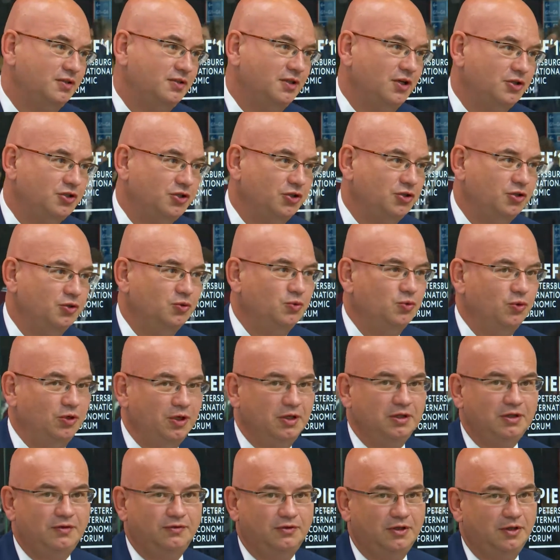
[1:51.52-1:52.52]
наших
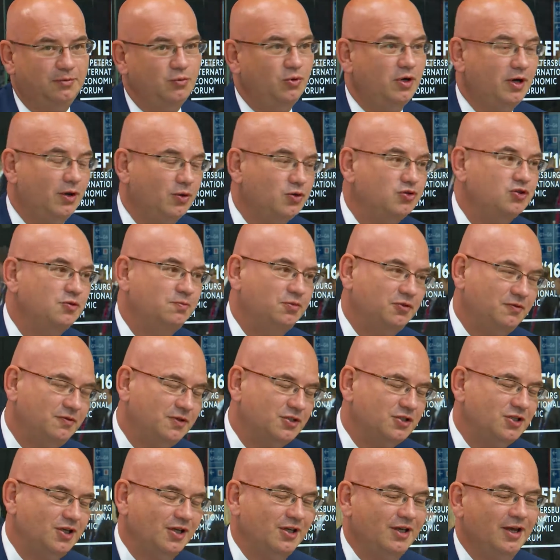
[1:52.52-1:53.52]
конкурентов, тому хорошее
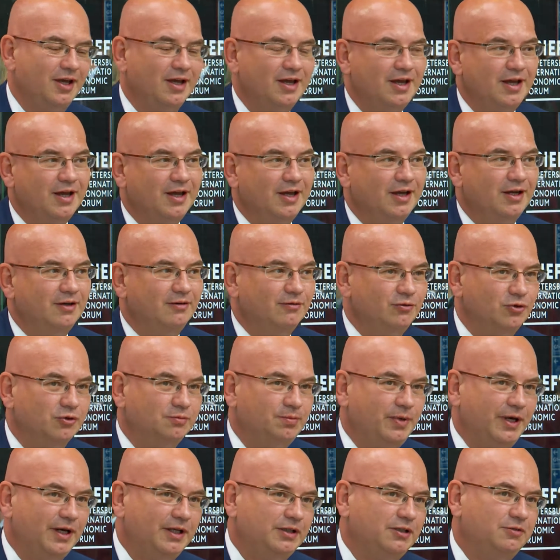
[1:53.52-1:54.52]
подтверждение. Вот,
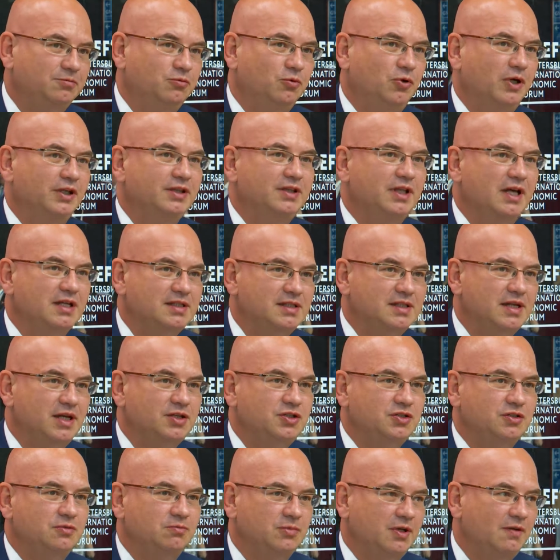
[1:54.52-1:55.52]
поэтому
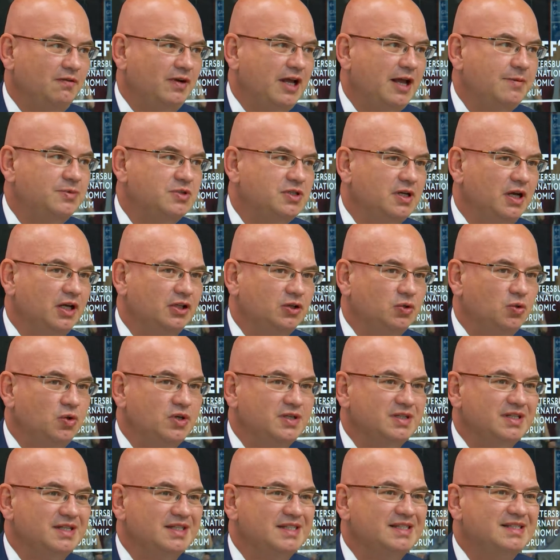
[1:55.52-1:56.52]
однозначно мы являемся одной
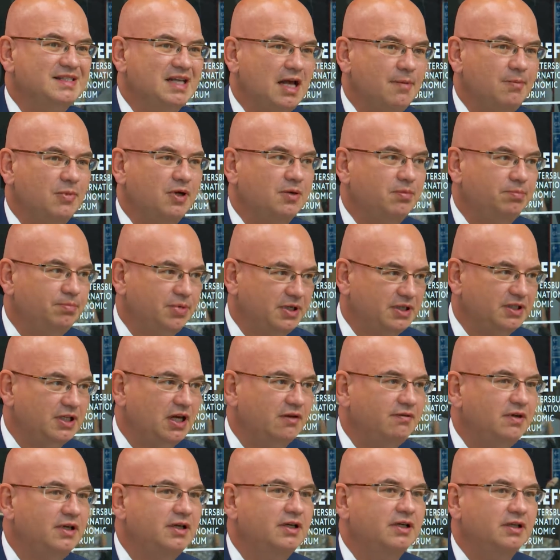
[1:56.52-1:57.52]
из самых
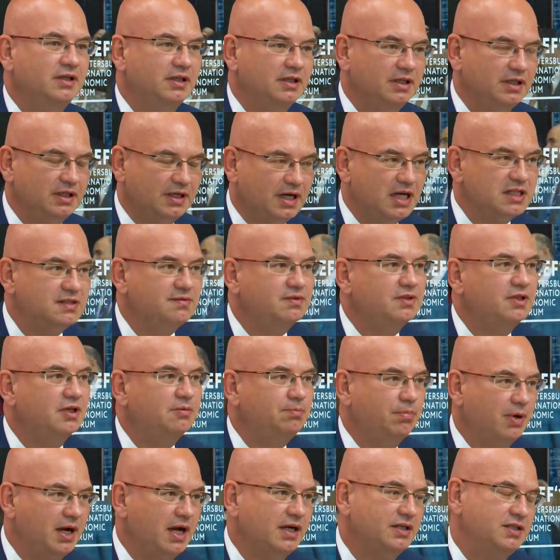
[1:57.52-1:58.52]
передовых э, развитых
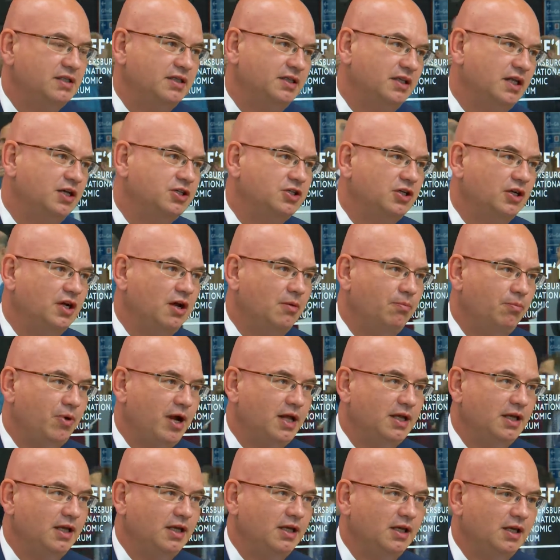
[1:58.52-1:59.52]
практик нашей
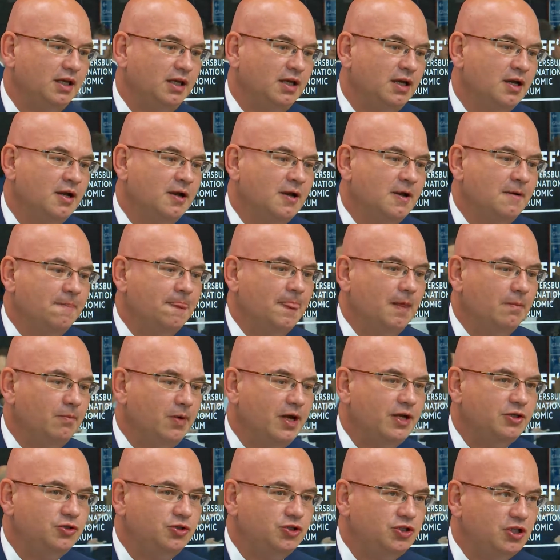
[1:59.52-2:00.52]
компании, и мы
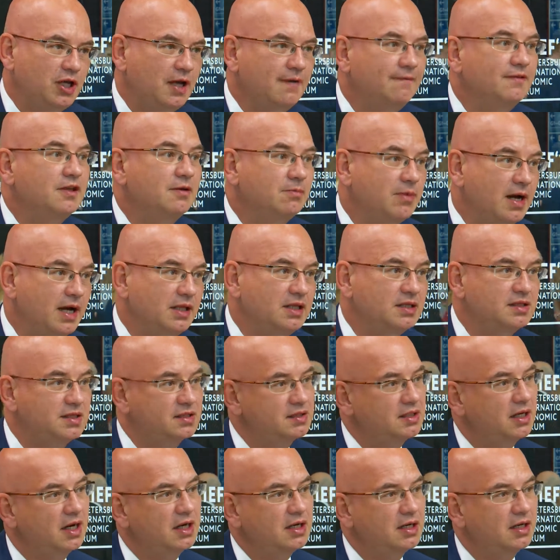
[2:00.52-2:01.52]
ощущаем внимание со
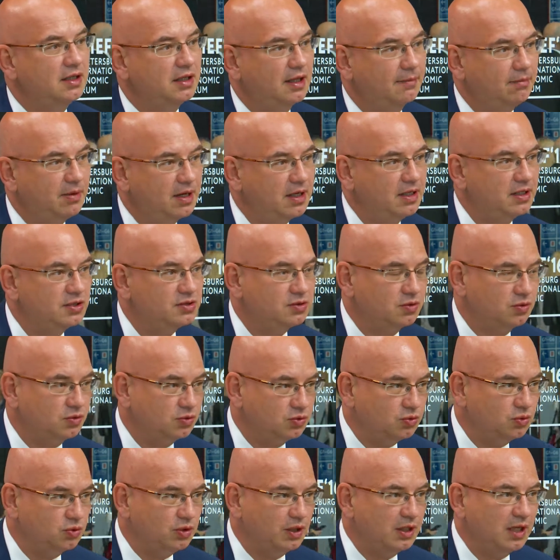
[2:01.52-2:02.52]
стороны глобальной
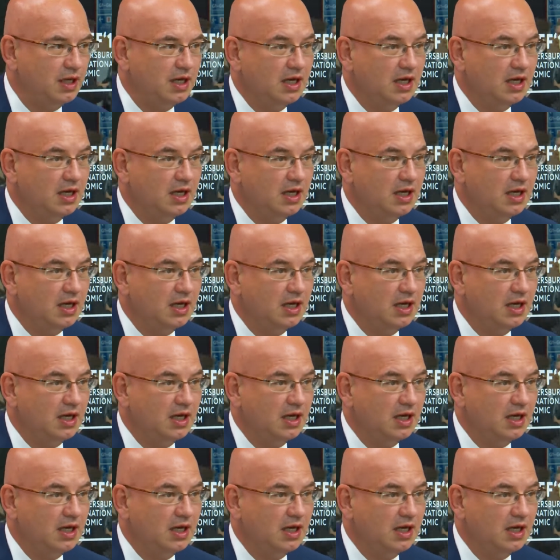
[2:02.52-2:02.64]
структуры,